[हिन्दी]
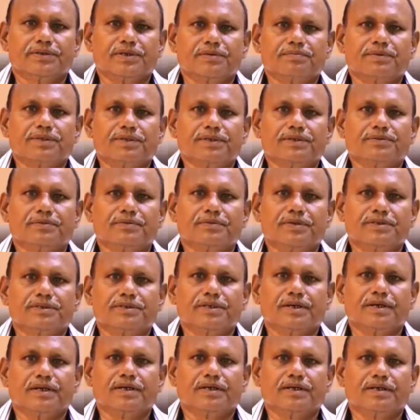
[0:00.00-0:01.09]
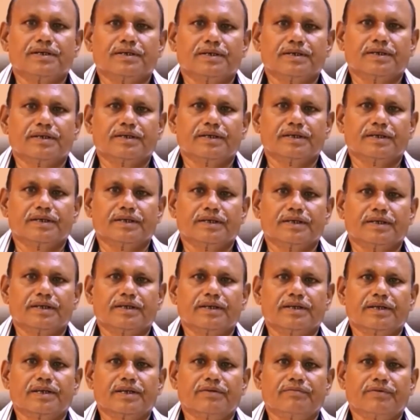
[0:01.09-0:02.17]
सबकी सुरक्षा
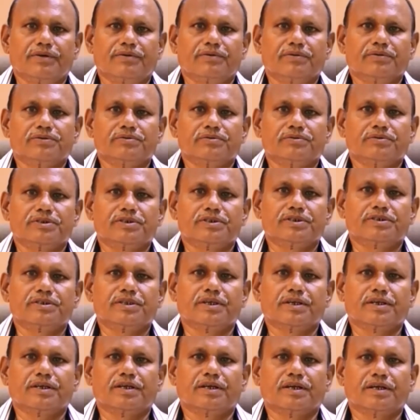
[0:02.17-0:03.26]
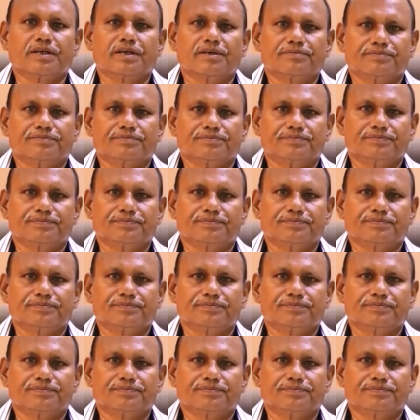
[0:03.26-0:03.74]
रेलवे को सुनिश्चित करना है